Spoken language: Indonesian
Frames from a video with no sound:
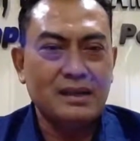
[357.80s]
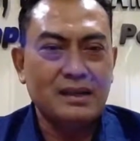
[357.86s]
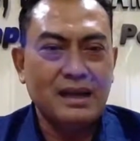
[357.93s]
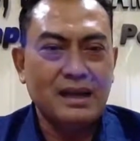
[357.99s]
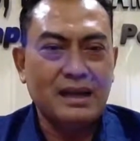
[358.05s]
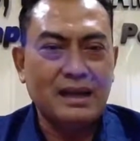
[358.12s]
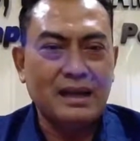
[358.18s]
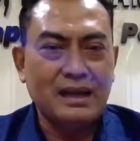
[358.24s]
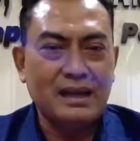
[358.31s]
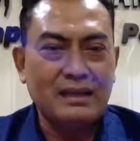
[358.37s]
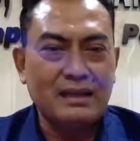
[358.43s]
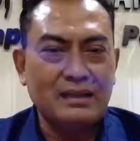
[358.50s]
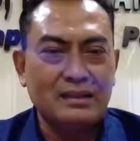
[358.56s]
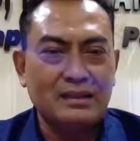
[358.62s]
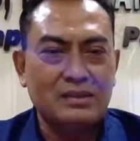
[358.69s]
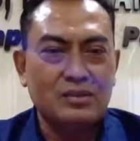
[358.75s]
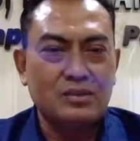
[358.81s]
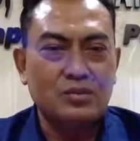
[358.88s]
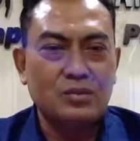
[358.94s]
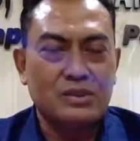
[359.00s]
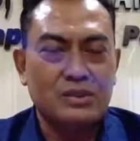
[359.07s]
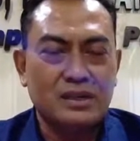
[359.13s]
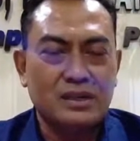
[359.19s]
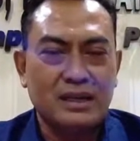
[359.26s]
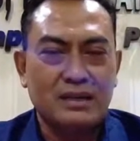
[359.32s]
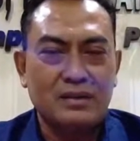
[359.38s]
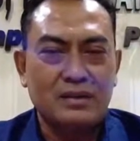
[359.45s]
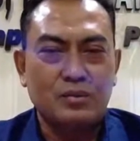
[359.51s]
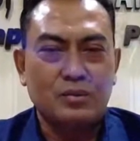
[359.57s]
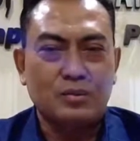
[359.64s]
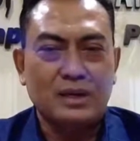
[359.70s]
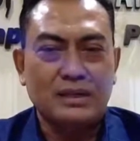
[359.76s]
anak-anak uh, ini terjerumus dengan
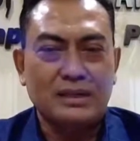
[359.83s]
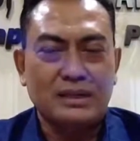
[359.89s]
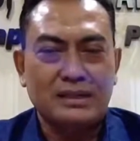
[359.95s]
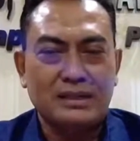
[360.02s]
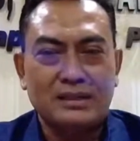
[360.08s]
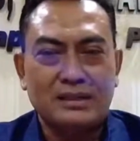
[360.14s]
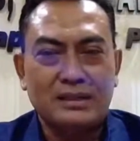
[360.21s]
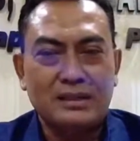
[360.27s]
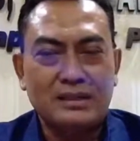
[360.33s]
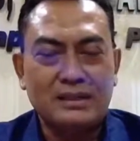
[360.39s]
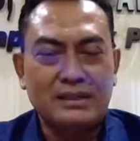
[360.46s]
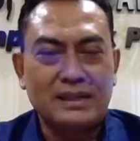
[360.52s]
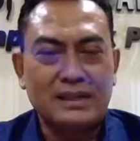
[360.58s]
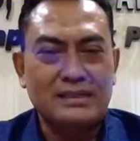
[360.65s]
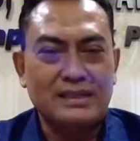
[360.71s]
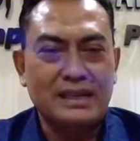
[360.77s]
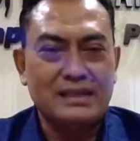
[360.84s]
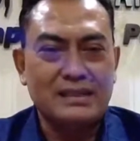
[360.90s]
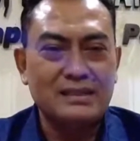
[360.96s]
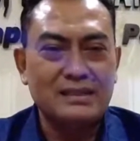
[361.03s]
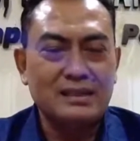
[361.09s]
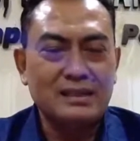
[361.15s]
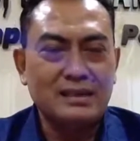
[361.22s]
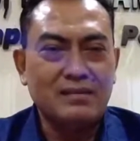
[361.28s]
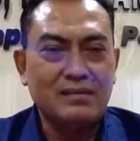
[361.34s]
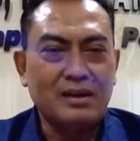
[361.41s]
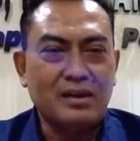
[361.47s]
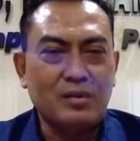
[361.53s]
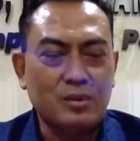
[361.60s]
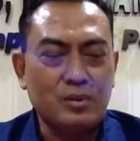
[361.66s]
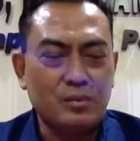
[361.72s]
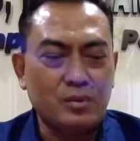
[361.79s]
hubungan yang tidak jelas,
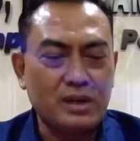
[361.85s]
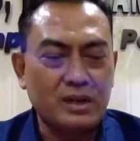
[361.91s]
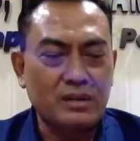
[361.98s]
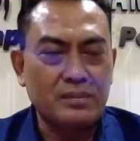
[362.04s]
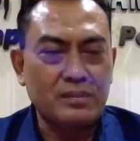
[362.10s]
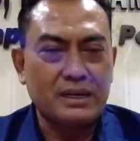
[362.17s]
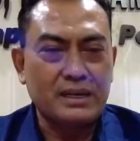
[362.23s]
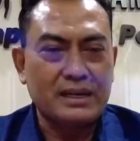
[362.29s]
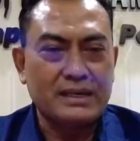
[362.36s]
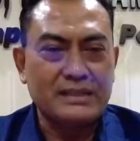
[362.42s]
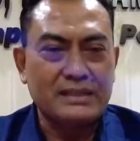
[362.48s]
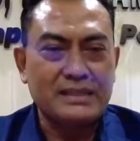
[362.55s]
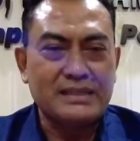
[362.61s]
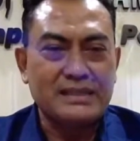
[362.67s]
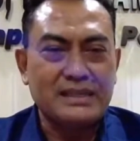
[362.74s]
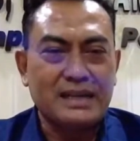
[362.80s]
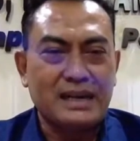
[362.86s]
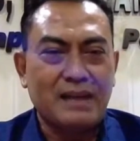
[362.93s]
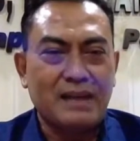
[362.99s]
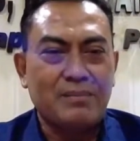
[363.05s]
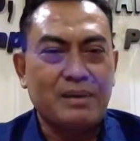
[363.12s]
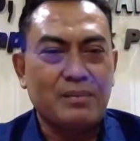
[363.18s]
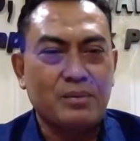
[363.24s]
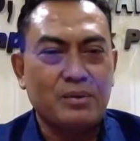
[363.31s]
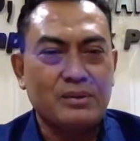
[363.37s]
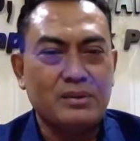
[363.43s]
walaupun mungkin mereka dijanjikan apapun.